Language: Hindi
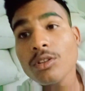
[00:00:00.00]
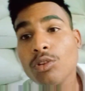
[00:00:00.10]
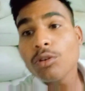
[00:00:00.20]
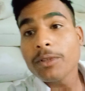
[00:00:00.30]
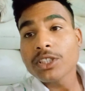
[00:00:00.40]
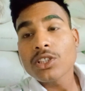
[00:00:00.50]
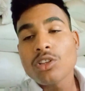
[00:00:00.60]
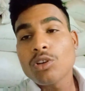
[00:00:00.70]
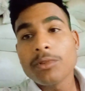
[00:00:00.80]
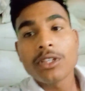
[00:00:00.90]
दो बज के नौ
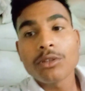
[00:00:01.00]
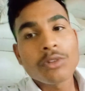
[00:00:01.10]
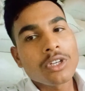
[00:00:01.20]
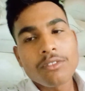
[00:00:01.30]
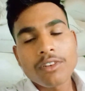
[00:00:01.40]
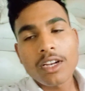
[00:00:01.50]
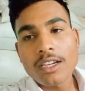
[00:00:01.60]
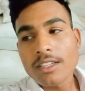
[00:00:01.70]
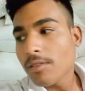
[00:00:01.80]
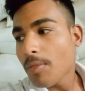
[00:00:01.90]
मिनट हो गए फिलहाल
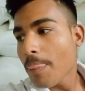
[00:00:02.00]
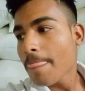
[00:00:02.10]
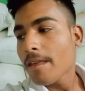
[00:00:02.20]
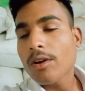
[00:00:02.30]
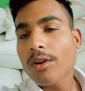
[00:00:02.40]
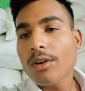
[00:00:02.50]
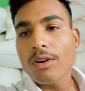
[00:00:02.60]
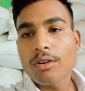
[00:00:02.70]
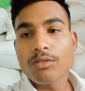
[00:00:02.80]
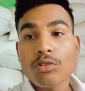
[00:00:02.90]

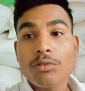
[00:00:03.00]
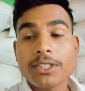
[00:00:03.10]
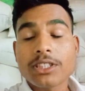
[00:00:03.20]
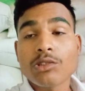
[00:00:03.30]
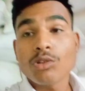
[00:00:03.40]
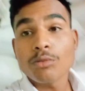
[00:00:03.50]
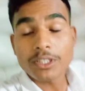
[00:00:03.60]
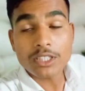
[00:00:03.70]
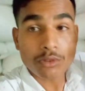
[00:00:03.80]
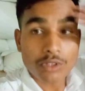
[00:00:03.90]
और दो बज के नौ
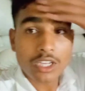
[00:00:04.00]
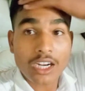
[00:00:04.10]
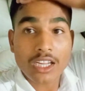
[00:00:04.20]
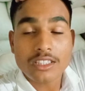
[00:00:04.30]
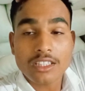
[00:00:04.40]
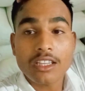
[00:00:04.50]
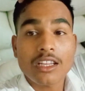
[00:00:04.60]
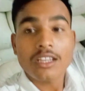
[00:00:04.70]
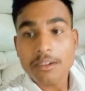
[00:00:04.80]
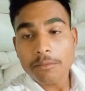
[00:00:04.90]
मिनट हो गए रात के
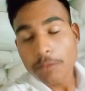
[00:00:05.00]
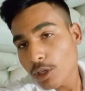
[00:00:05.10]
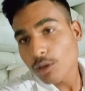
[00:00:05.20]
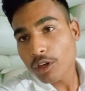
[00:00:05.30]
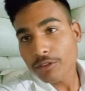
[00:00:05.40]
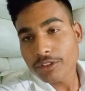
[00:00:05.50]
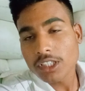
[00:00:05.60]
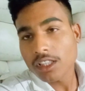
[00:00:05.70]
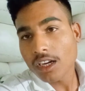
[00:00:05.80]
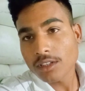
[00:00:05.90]
बताओ काफ़ी
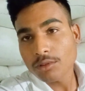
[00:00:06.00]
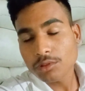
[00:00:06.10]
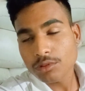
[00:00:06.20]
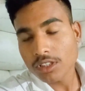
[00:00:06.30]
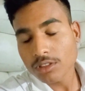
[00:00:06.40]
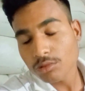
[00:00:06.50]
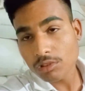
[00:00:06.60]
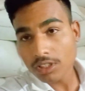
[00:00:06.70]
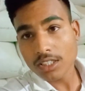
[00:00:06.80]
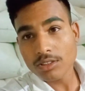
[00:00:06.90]
ज़्यादा नाइट हो चुकी है सोए
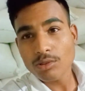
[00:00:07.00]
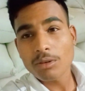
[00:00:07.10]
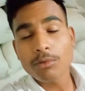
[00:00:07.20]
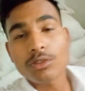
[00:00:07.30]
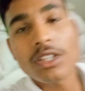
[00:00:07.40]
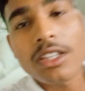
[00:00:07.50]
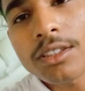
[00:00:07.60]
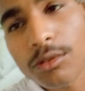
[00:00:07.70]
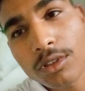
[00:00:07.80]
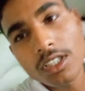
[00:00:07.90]
नहीं तो हम लोग चलते हैं
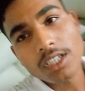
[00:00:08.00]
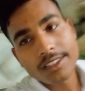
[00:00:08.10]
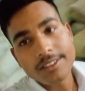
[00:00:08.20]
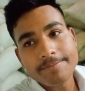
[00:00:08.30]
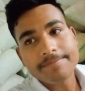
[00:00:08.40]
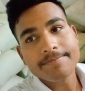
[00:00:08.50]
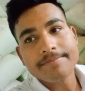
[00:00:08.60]
सोते हैं गाइस